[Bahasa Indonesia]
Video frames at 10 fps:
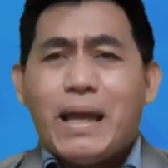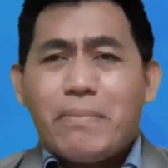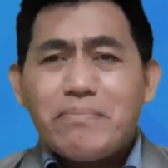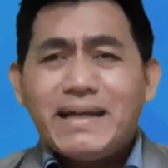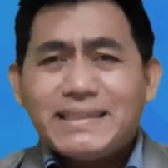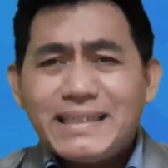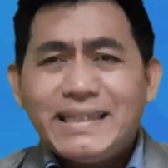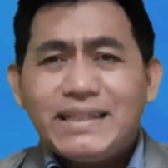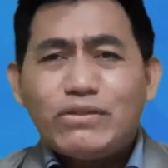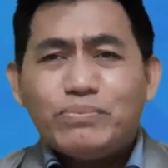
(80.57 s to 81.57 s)
masih
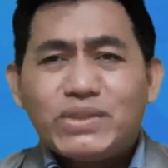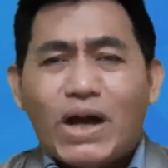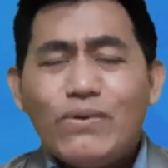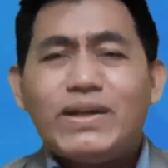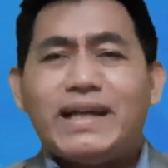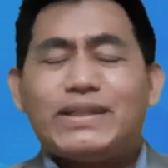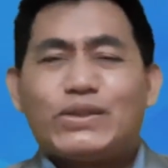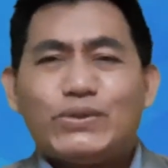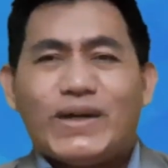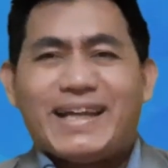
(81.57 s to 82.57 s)
hidup jauh dari
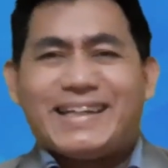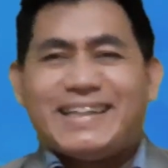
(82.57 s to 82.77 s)
Tuhan.